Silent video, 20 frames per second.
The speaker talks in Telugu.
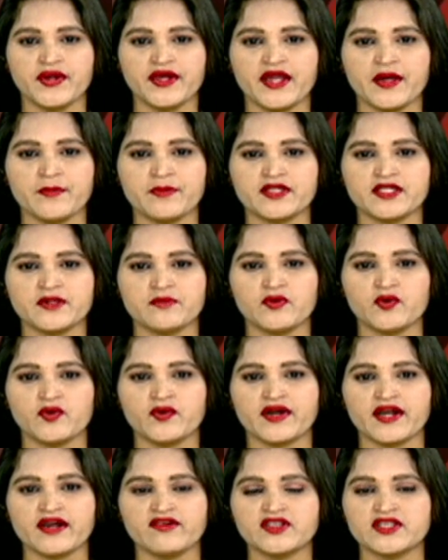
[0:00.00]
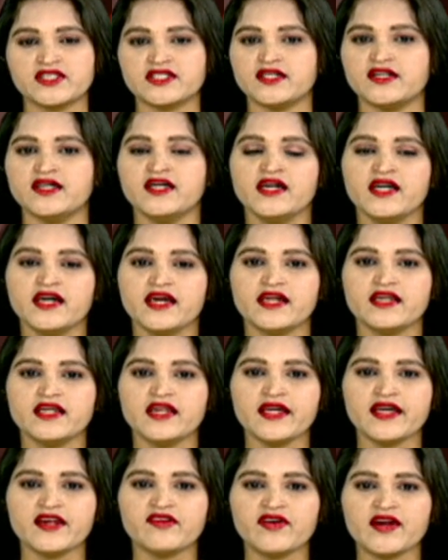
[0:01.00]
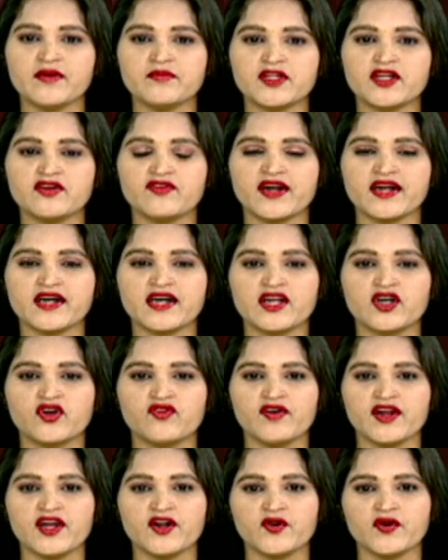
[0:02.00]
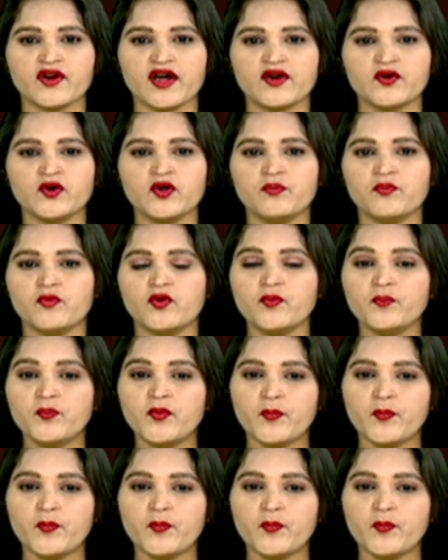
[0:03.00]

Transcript: ఈ నేపథ్యంలో రేవంత్ ఈ నెల ఇరవై ఎనిమిదిన వరంగల్కు వెళ్లనున్నారు ముంపు